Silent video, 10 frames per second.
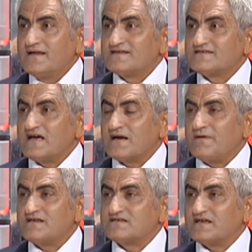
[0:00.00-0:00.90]

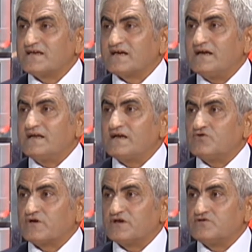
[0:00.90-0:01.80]
serbest radikalleri
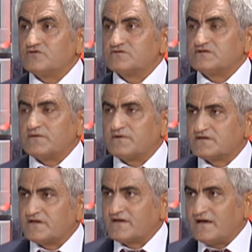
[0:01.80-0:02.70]
yok ediyor. Serbest
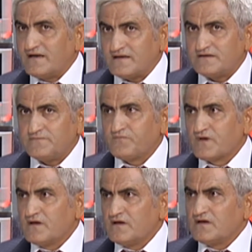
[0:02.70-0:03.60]
radikal nedir?
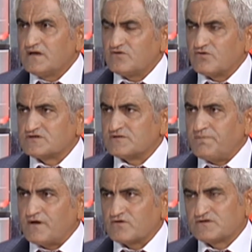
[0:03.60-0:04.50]
Hidroksit,
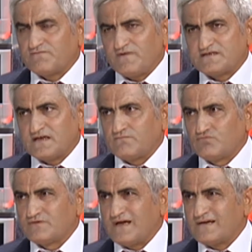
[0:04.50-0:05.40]
peroksit vesaire.
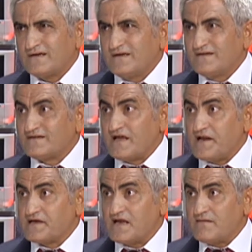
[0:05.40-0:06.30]
Bunlar
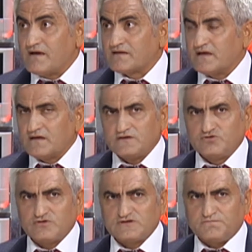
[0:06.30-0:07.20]
tehlikeli madde.
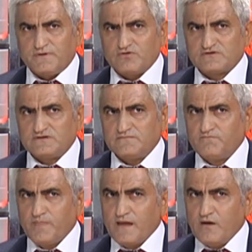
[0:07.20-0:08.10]
Hidroksit, peroksit
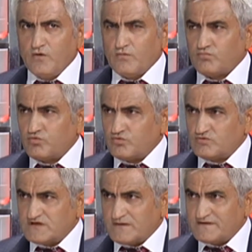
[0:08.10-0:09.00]
bu
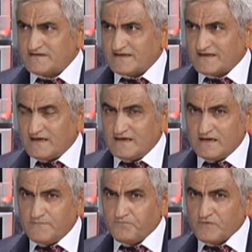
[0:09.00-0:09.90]
serbest radikaller
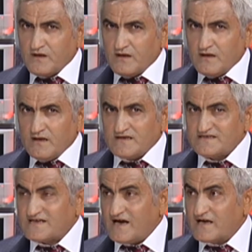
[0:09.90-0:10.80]

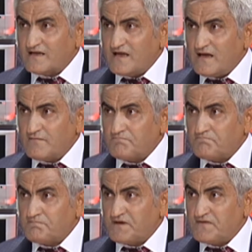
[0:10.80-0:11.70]
saniyede
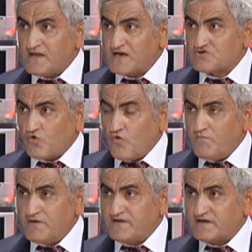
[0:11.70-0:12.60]
binlerce,
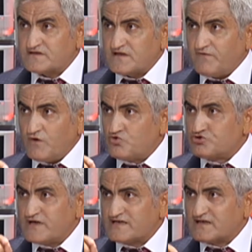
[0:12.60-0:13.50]
on binlerce defa
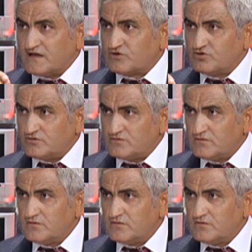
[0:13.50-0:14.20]
hücreye saldırıyor.